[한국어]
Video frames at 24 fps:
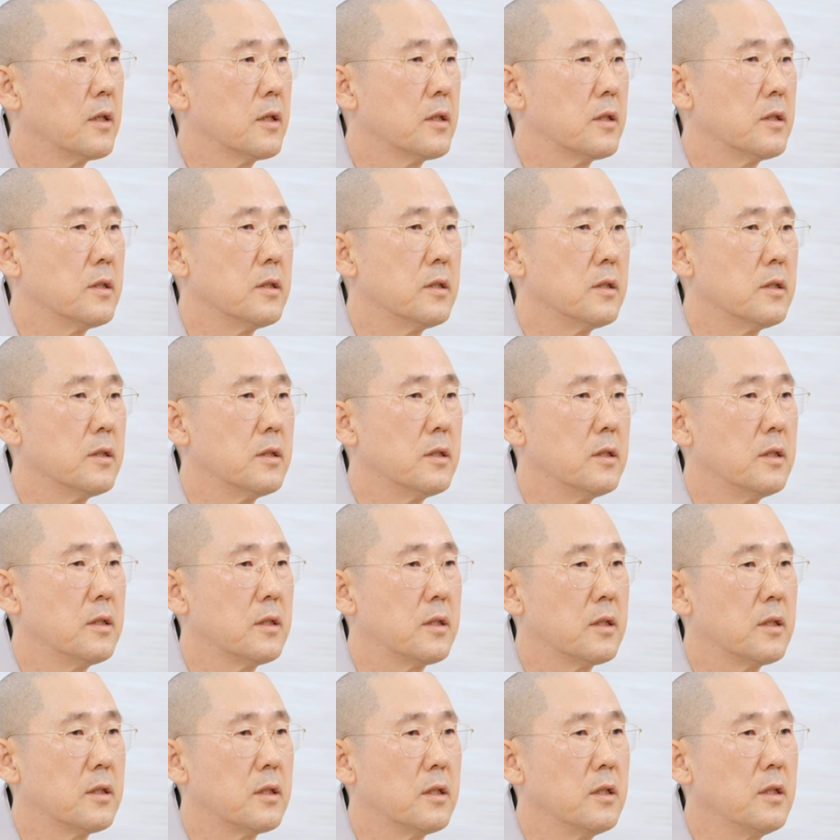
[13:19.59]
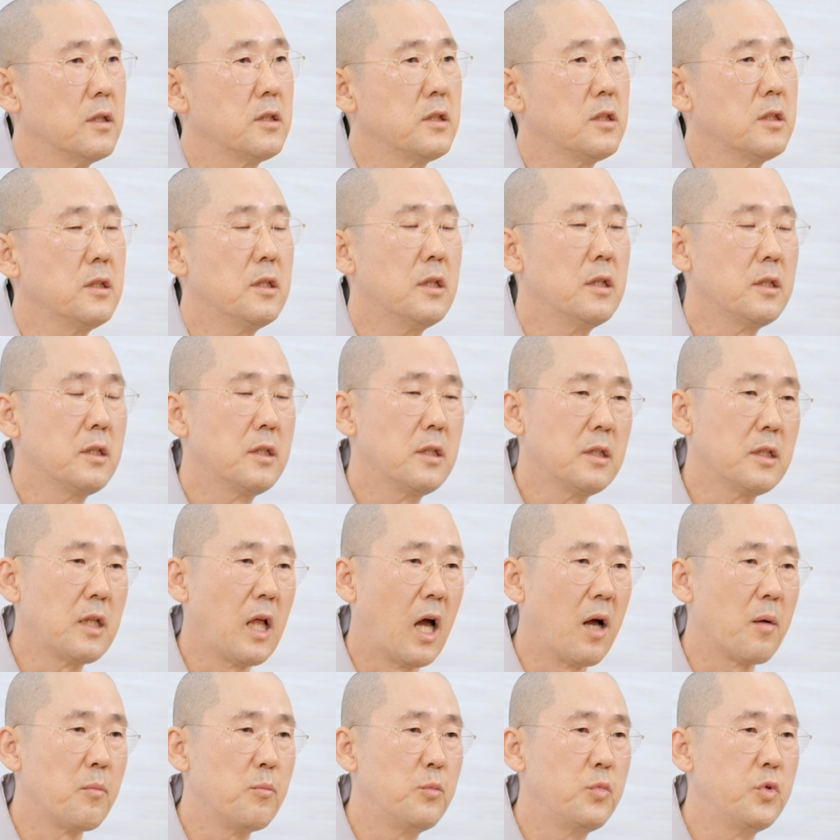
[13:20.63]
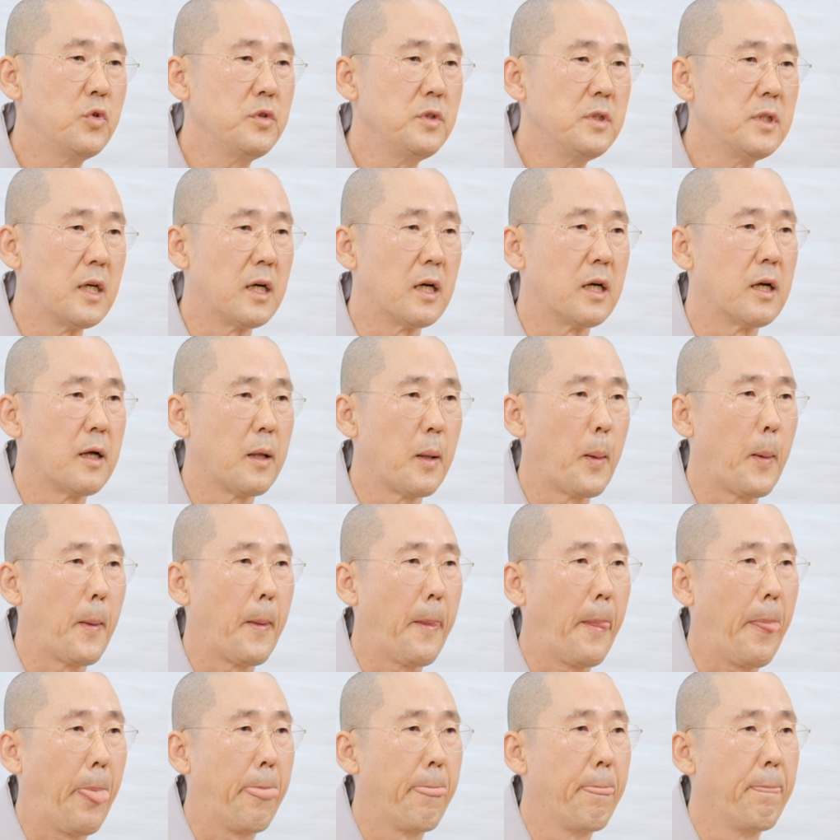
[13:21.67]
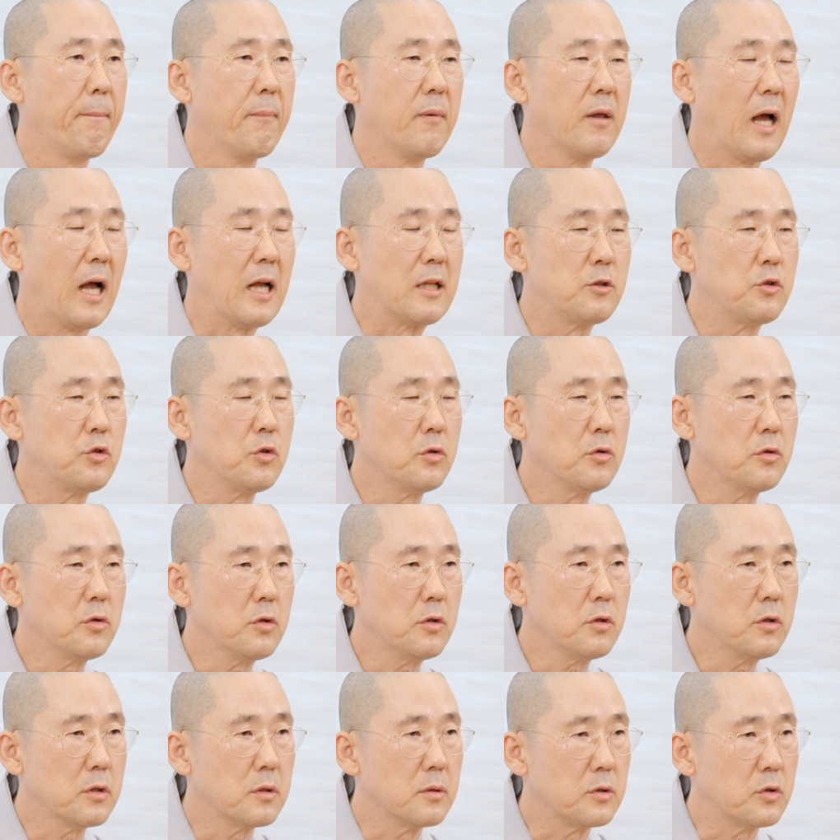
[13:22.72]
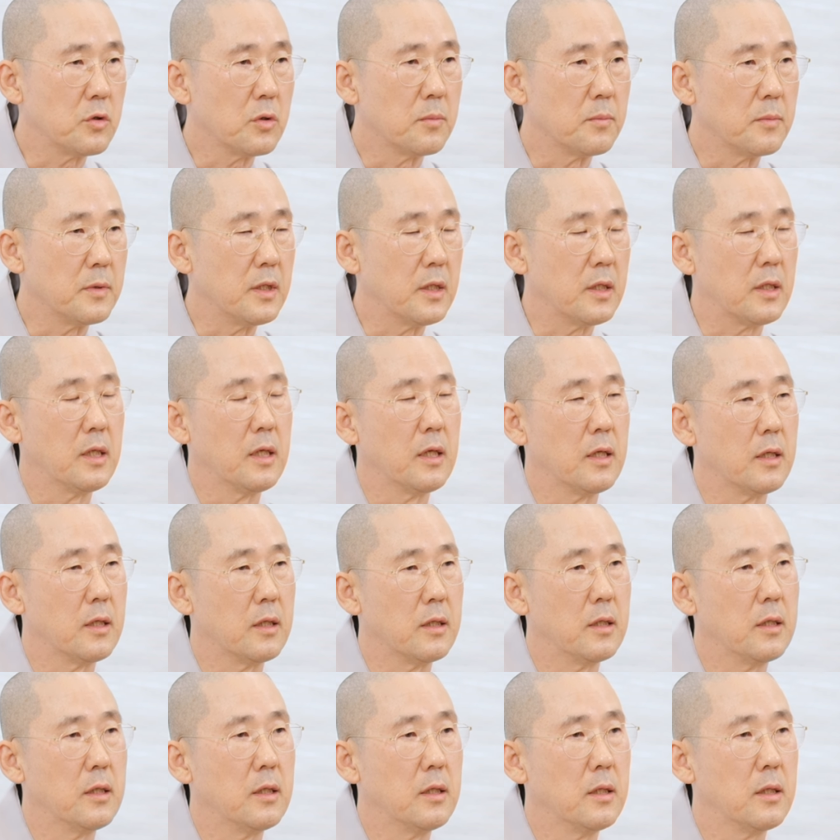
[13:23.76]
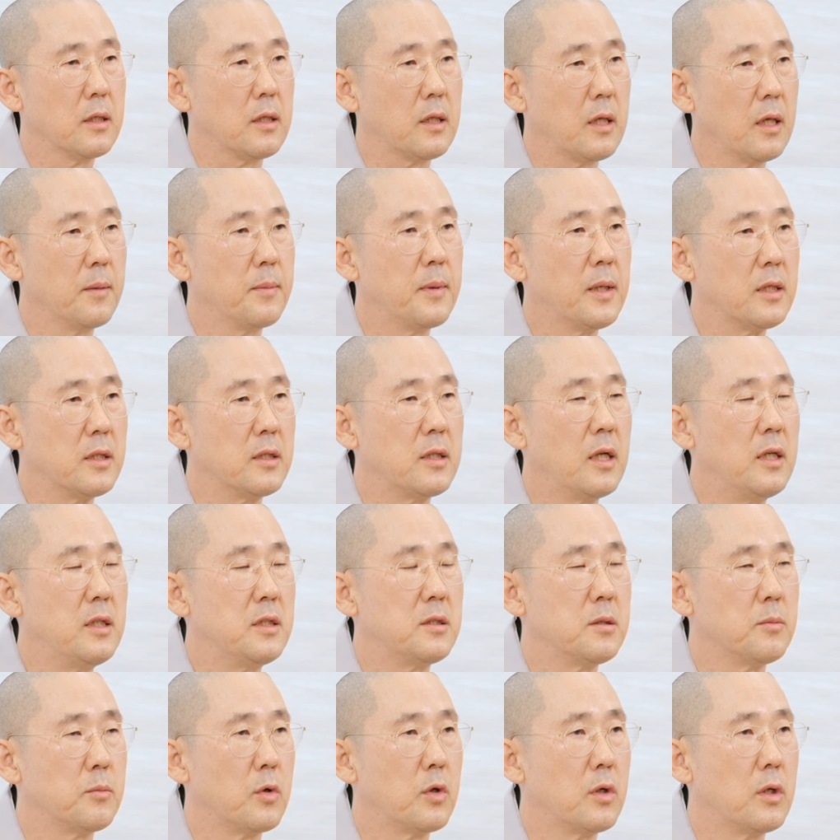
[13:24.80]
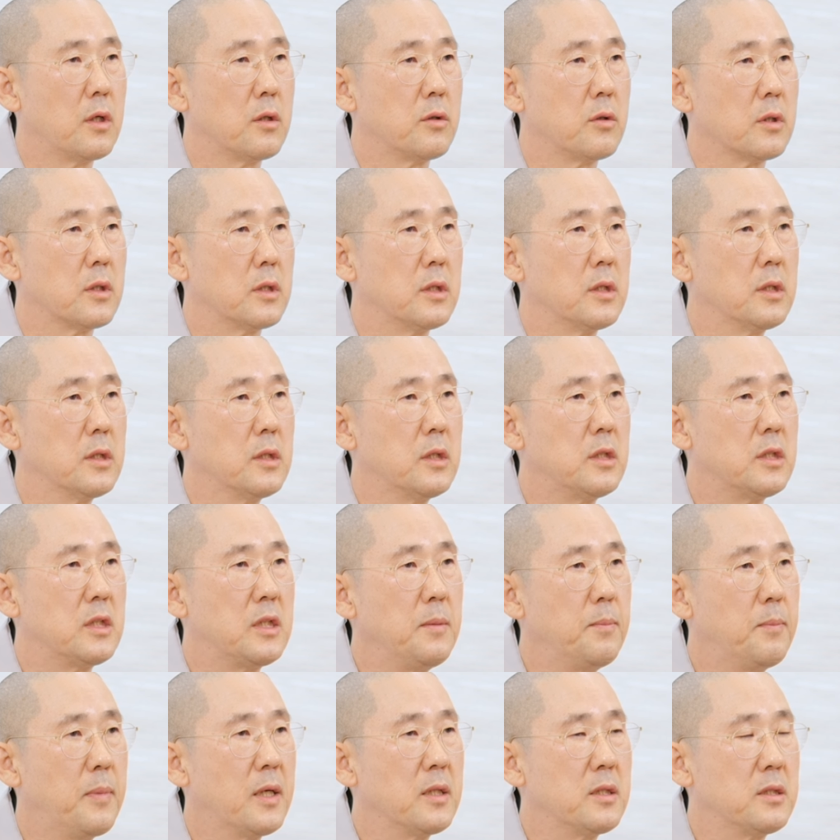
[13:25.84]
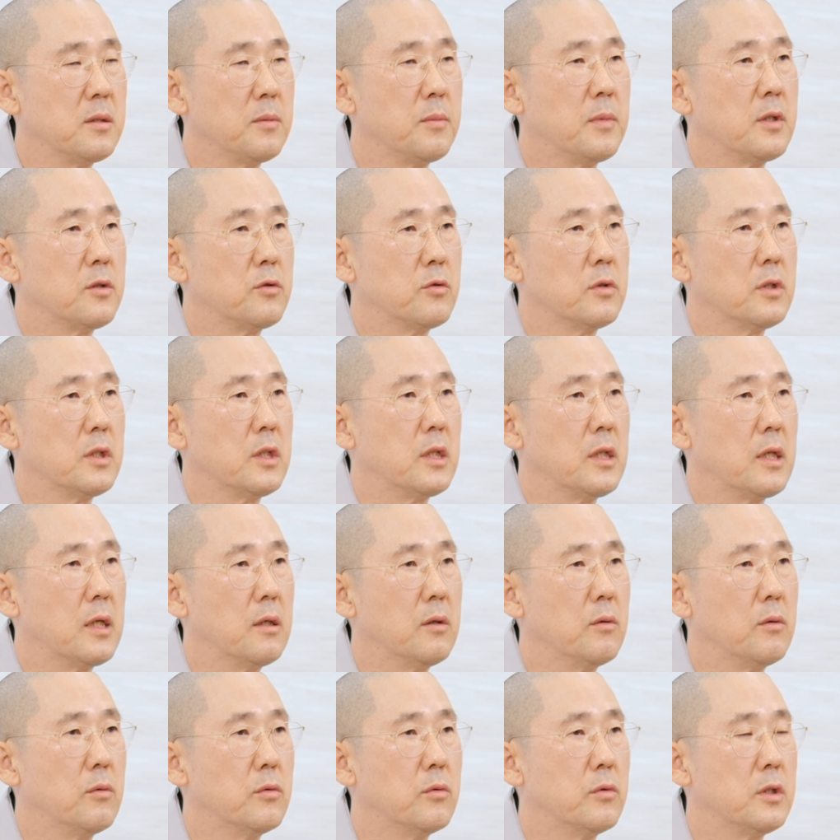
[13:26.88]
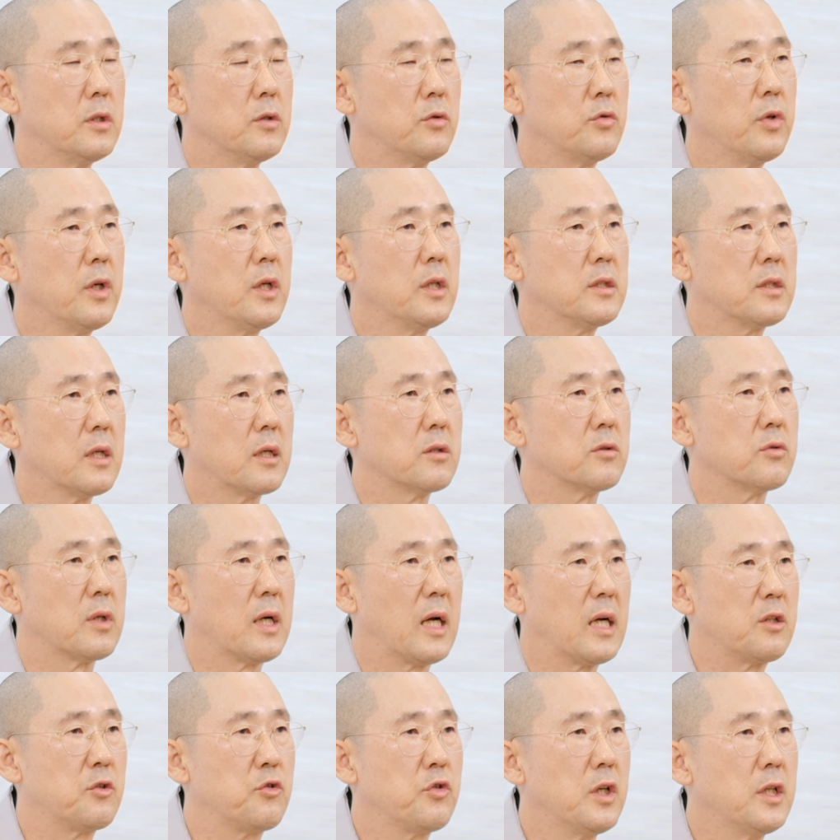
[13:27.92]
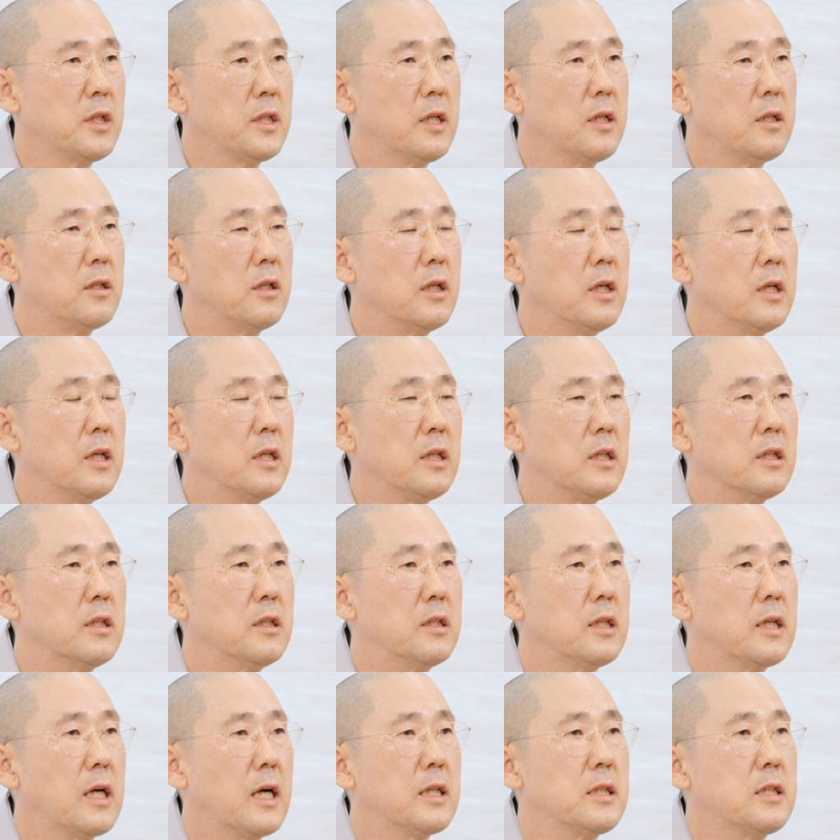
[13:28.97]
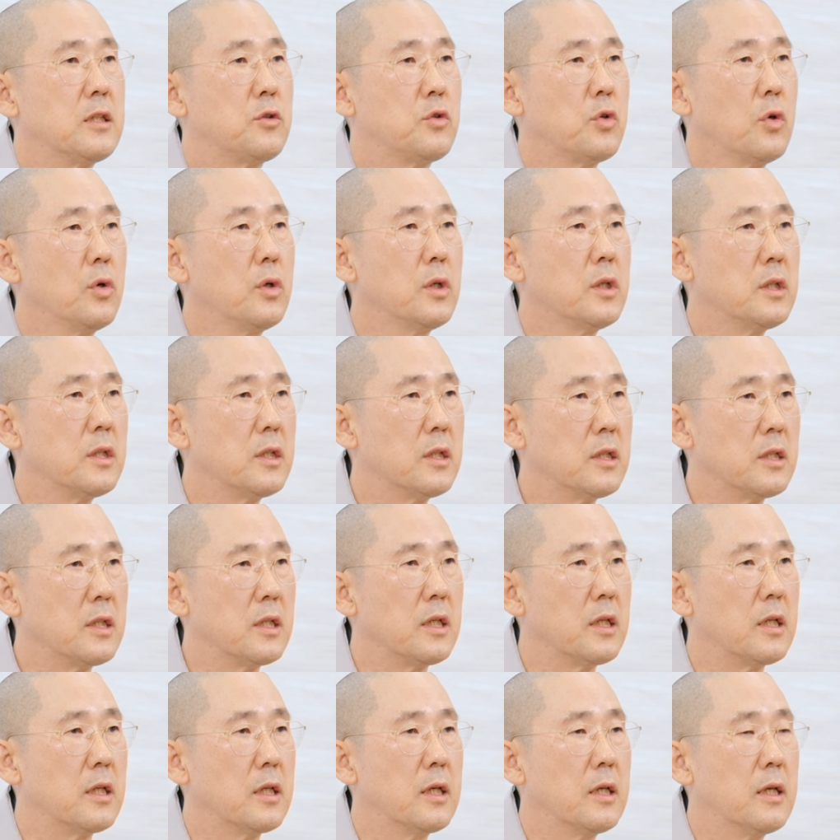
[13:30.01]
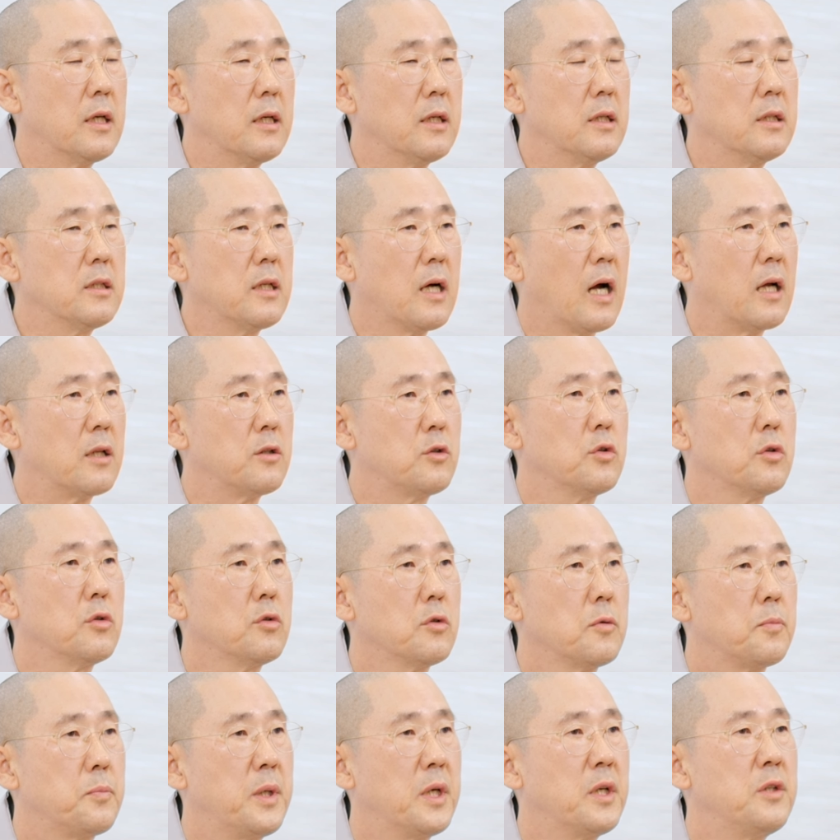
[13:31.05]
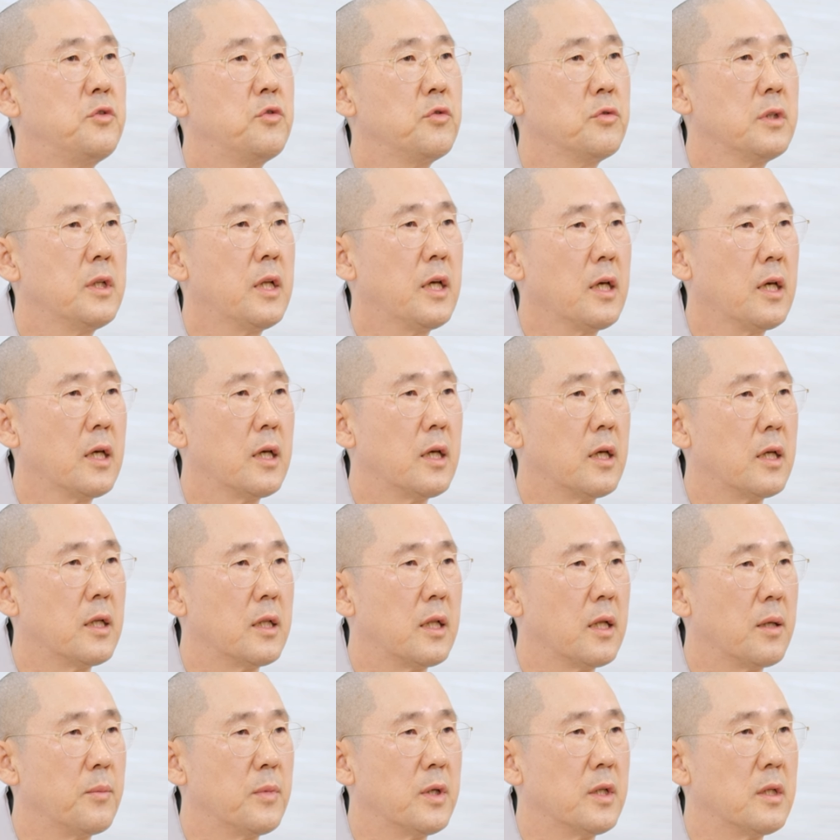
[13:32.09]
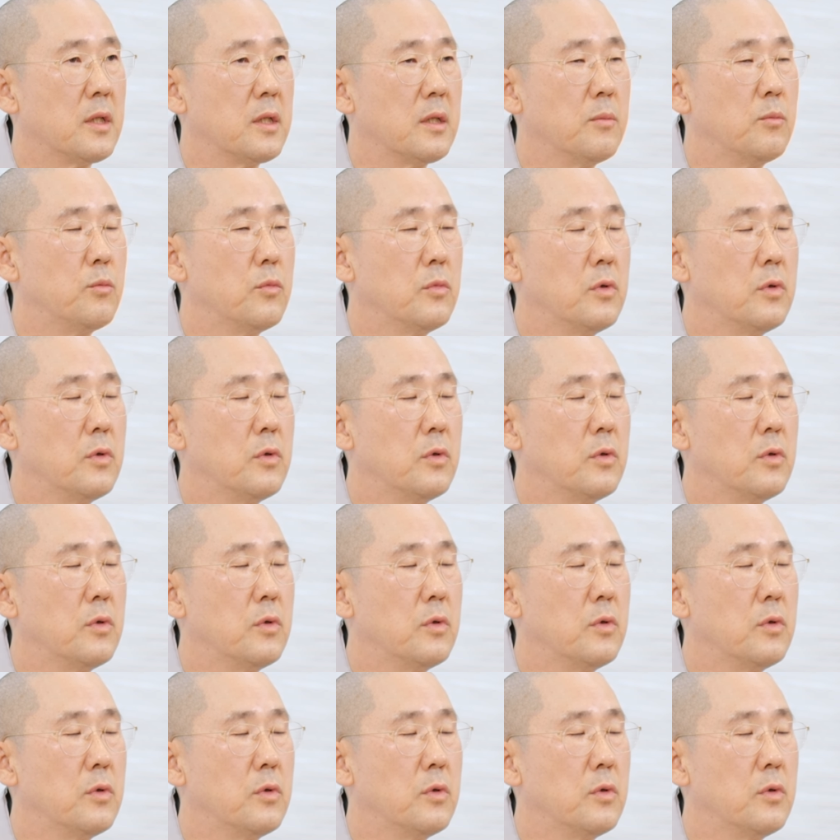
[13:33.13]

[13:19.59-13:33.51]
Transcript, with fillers: 그 어떤 한 분야 한쪽으로는 좀 이렇게 개발이 될지 몰라도 그거를 뒷받침해주는 우리 수행자로서 갖춰야 될 여러 가지 조건들이 어느 한쪽으로 편중되게 되면 이게